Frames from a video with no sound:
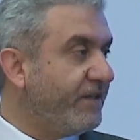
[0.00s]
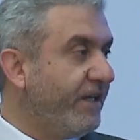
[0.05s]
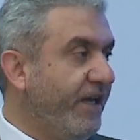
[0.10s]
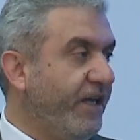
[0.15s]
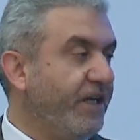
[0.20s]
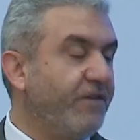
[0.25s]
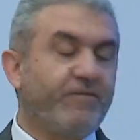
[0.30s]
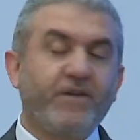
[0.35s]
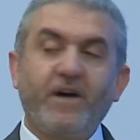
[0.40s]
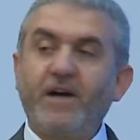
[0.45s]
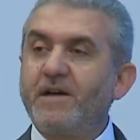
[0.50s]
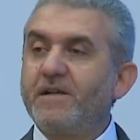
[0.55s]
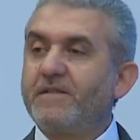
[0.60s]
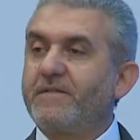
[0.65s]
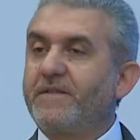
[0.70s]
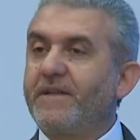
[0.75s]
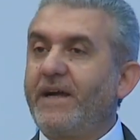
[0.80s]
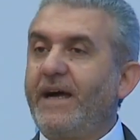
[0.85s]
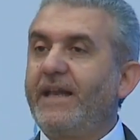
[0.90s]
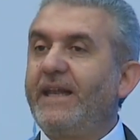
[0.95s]

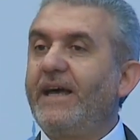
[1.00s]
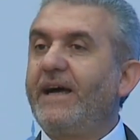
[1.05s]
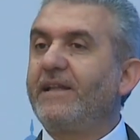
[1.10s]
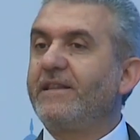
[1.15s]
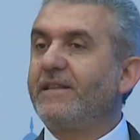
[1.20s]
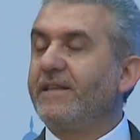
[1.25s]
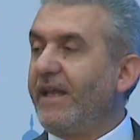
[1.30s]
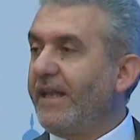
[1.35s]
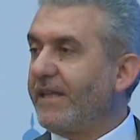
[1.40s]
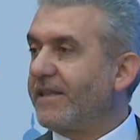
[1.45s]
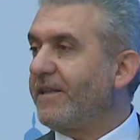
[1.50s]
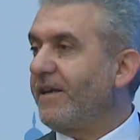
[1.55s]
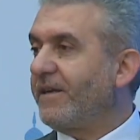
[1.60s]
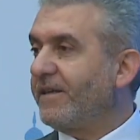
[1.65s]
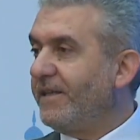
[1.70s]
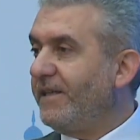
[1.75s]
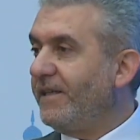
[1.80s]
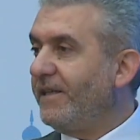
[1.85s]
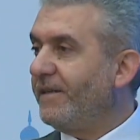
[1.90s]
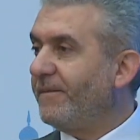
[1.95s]
الحفاظ على ان
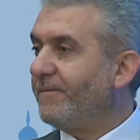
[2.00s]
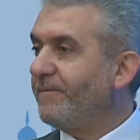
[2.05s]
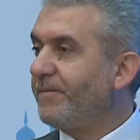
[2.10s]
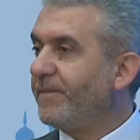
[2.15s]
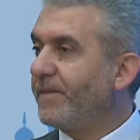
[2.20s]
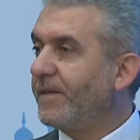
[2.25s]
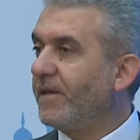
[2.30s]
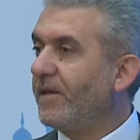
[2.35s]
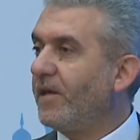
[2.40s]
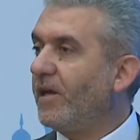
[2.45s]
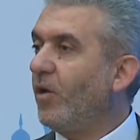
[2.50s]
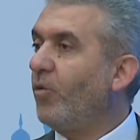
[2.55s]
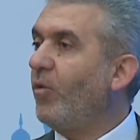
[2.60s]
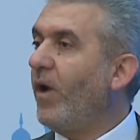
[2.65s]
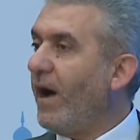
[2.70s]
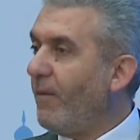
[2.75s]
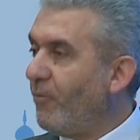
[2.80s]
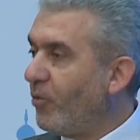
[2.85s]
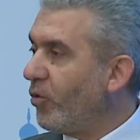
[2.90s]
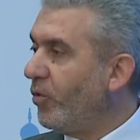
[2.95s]
نلتقي هو
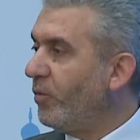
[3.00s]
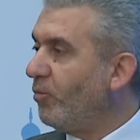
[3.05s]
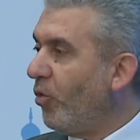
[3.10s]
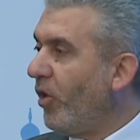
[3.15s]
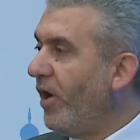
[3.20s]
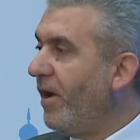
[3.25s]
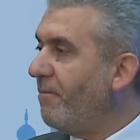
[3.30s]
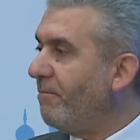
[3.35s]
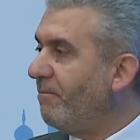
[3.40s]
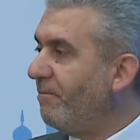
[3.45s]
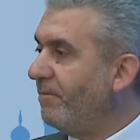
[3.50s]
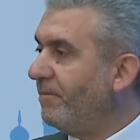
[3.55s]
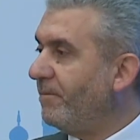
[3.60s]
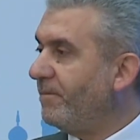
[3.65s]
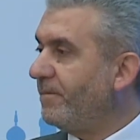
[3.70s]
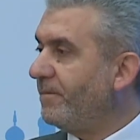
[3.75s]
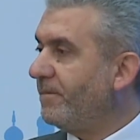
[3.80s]
امر مهم